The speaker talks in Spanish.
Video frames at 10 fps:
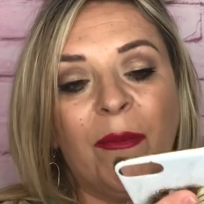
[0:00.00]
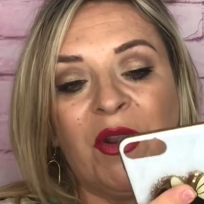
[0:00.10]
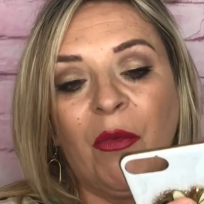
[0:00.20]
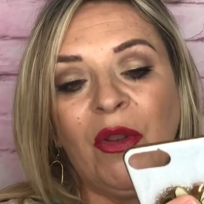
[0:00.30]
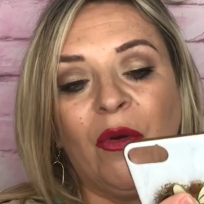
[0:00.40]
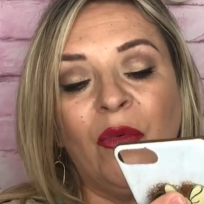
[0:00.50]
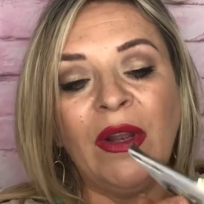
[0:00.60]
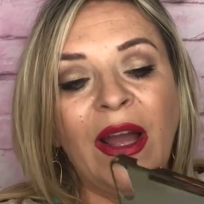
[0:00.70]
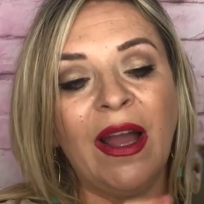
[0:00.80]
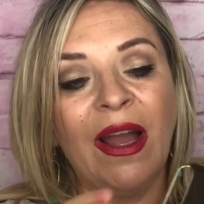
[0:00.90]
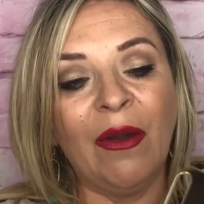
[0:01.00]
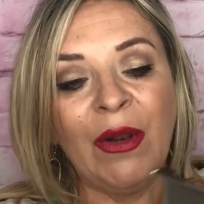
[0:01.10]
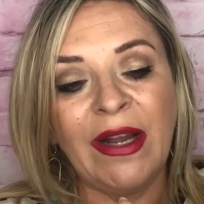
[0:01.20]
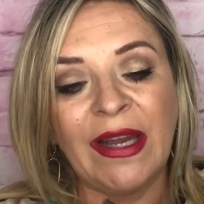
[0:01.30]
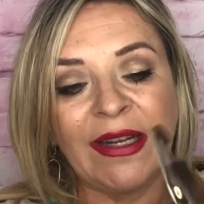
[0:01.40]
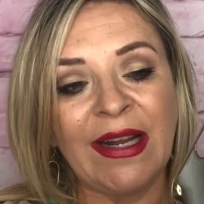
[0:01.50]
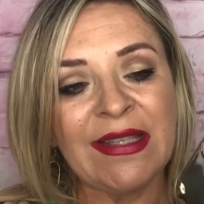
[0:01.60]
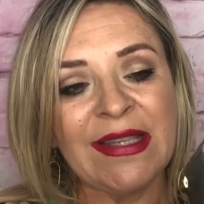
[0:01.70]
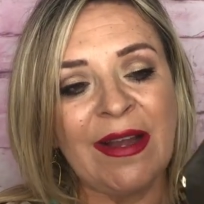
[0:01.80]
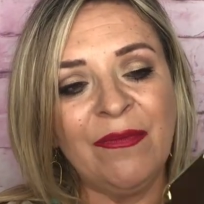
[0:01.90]
pero bueno, una,
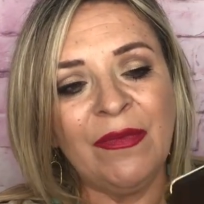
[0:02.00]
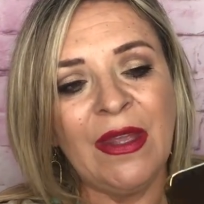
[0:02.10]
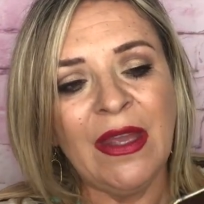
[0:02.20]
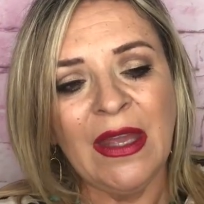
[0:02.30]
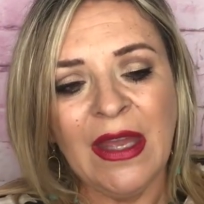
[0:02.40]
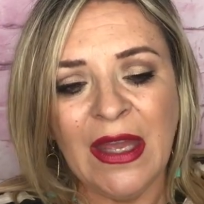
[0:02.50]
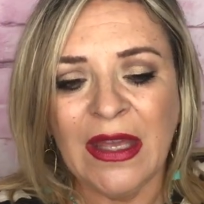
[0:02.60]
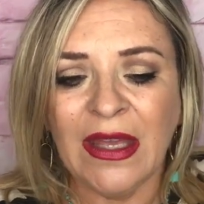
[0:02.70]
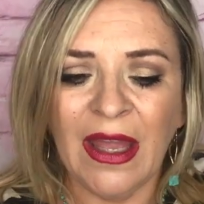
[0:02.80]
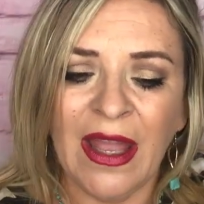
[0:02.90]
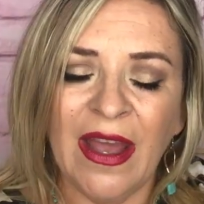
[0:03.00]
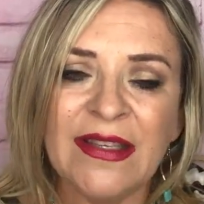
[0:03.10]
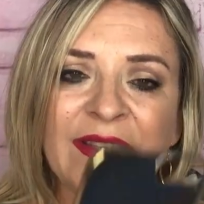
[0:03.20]
carcasa que es